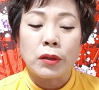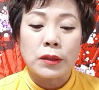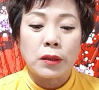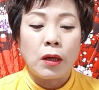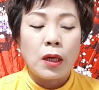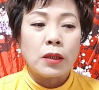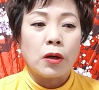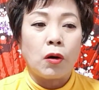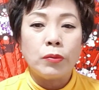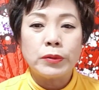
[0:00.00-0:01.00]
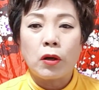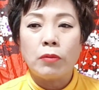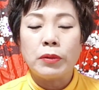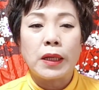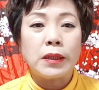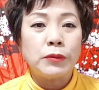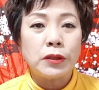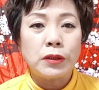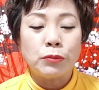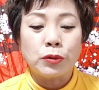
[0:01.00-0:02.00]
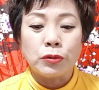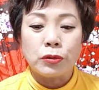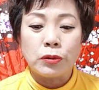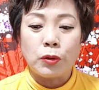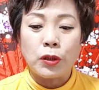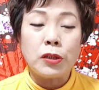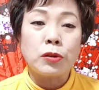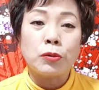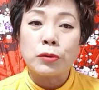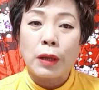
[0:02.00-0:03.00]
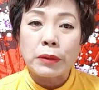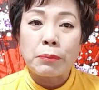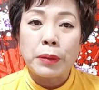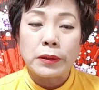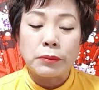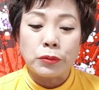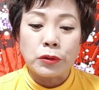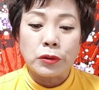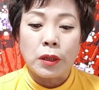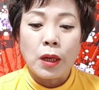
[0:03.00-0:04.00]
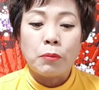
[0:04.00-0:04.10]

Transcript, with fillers: 그래서 영업사업이나 힘드신 분들, 뭐 일적으로 답답하신 분들,